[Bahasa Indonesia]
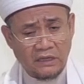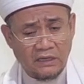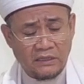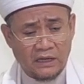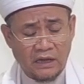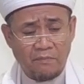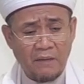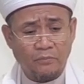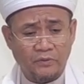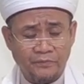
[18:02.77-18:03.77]
zulmah
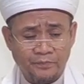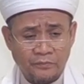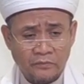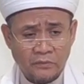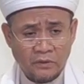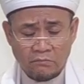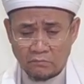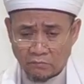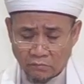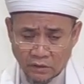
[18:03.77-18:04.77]
ini. Ya
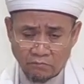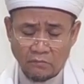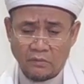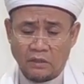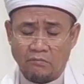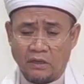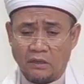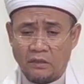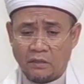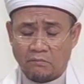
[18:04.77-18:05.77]
kegelapan itu
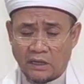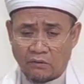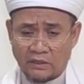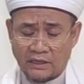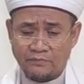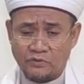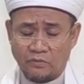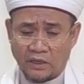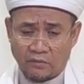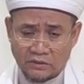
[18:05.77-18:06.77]
atau aghyar selain
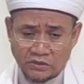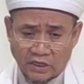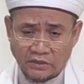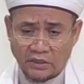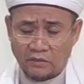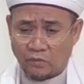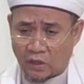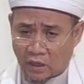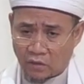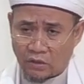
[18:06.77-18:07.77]
Allah.
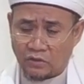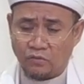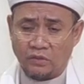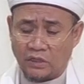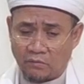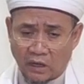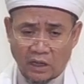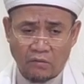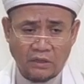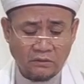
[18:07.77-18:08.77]
Itu sebab sesat
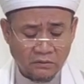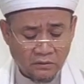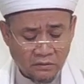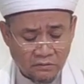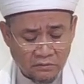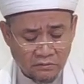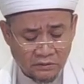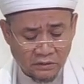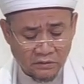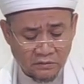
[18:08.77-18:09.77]
dan
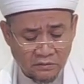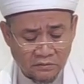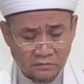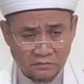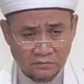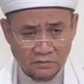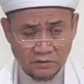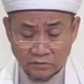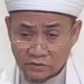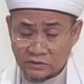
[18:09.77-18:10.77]
bukan
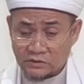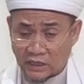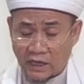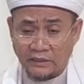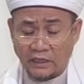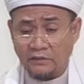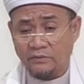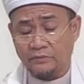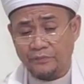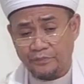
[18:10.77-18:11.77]
menang malah
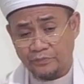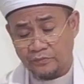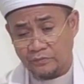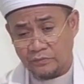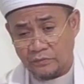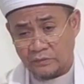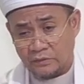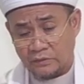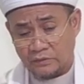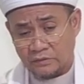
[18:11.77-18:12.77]

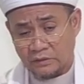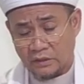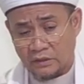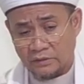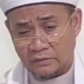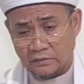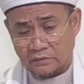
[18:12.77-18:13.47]
kalah dan jatuh.